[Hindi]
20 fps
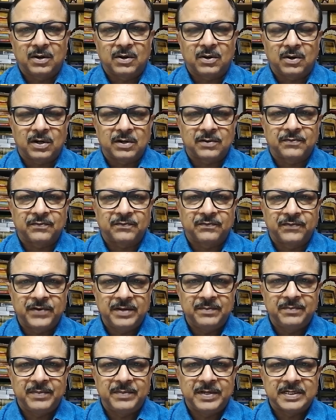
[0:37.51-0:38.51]
और
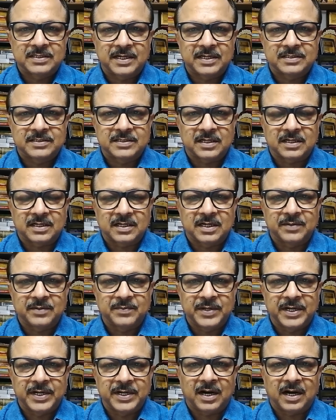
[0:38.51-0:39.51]
फ्री बीज के चक्कर
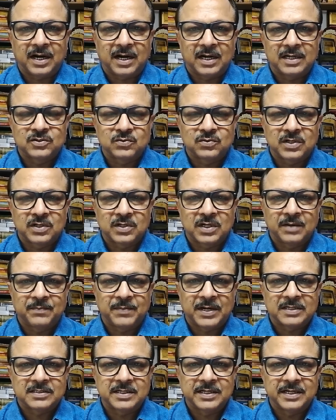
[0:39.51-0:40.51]
में आज उनके
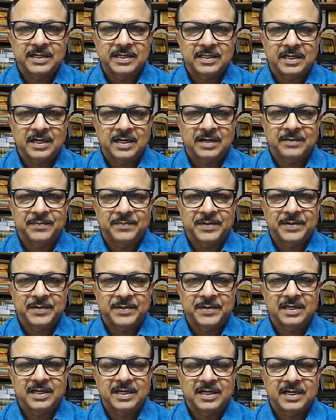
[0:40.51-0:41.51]
पास इतना पैसा
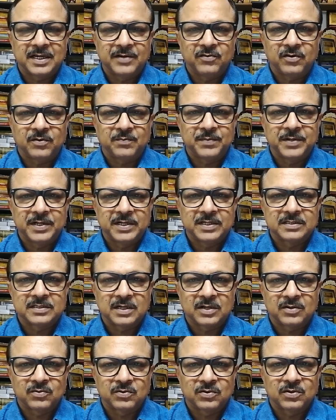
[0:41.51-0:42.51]
नहीं है कि वो अपनी
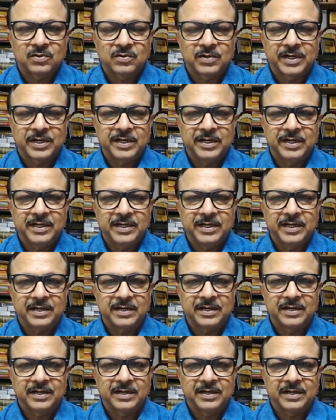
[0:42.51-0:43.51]
ज़रूरतों के लिए
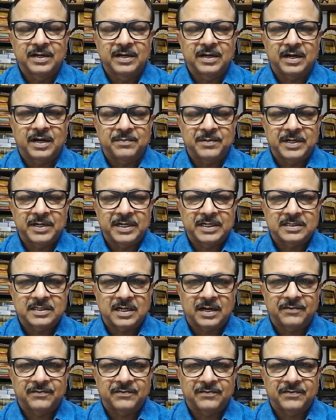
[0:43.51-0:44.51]
अपने
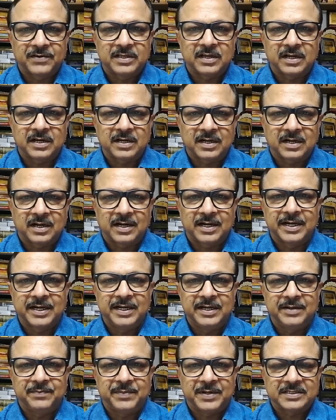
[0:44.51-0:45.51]
स्टाफ की तनख्वाह के
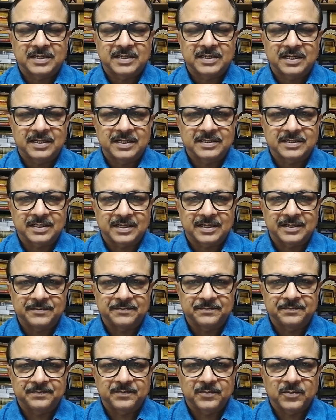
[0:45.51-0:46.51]
लिए पैसा दे सके
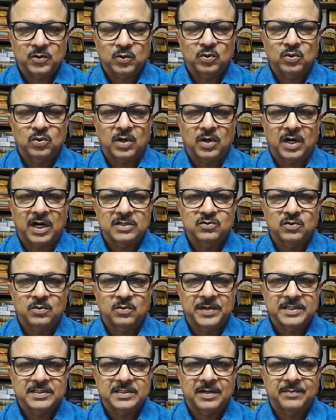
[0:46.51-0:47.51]
उनको आज वो
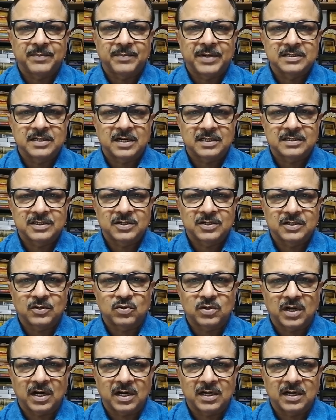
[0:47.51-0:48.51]
पैसा बाजार से
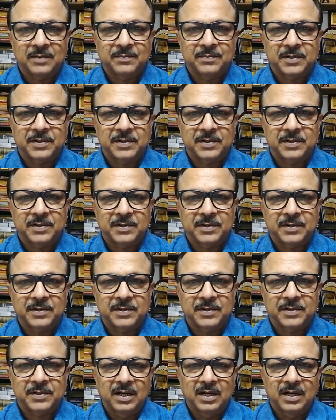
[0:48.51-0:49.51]
उठाना पड़ रहा है
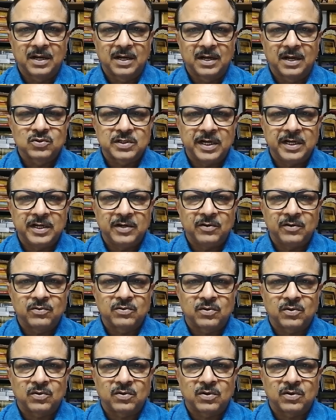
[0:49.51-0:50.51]
उसके लिए
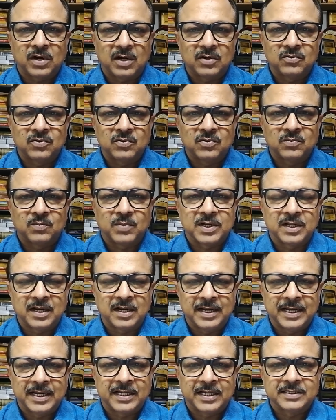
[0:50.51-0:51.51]
उनको कानून
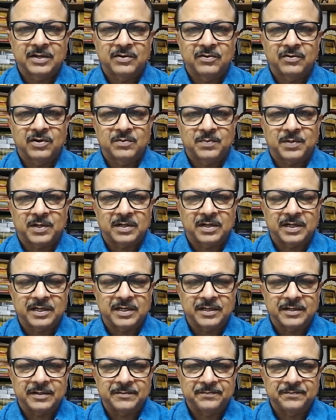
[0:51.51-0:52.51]
बदलने की ज़रूरत पड़ रही है